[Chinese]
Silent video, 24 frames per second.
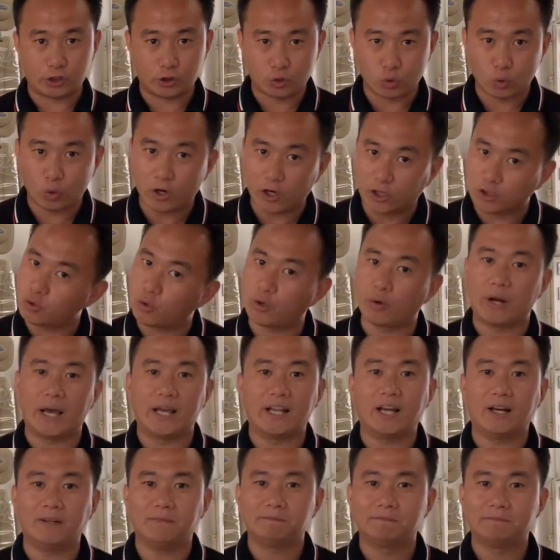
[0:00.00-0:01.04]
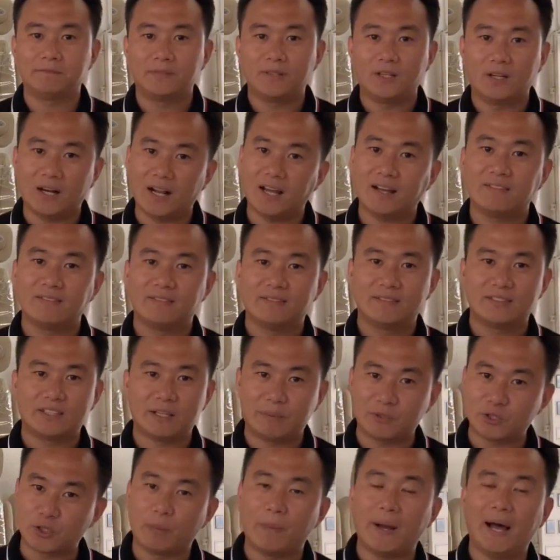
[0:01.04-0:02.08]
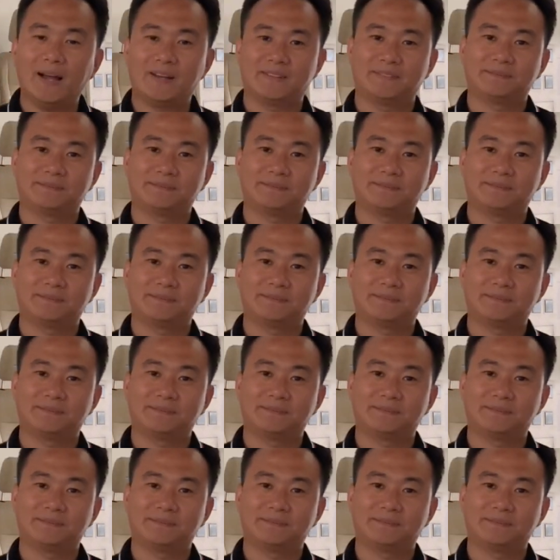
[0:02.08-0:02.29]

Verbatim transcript: 如何做出来的。好了，咱们走吧。